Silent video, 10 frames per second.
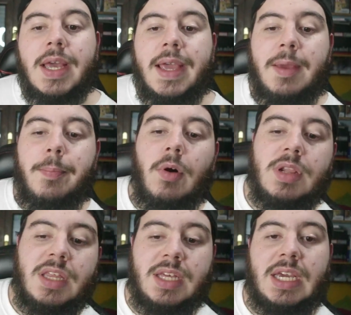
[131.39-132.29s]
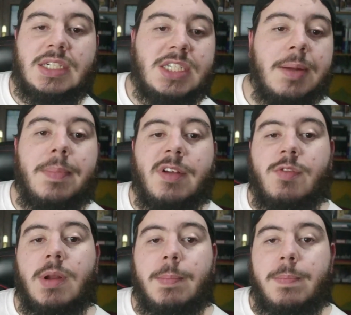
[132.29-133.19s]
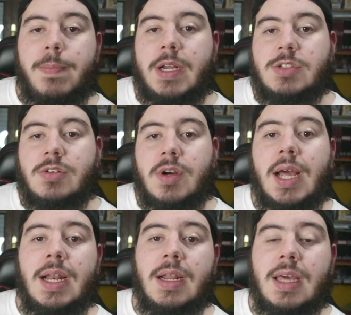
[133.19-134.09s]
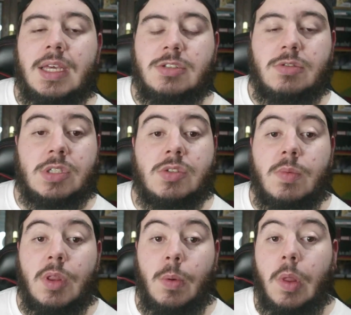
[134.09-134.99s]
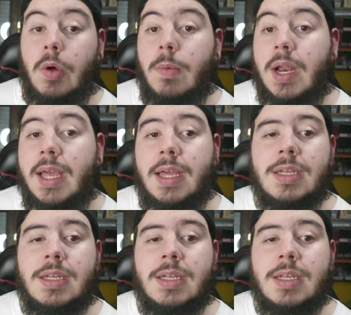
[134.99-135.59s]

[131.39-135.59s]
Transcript: Y Paul dice que siempre fue personal, que esto es WWE.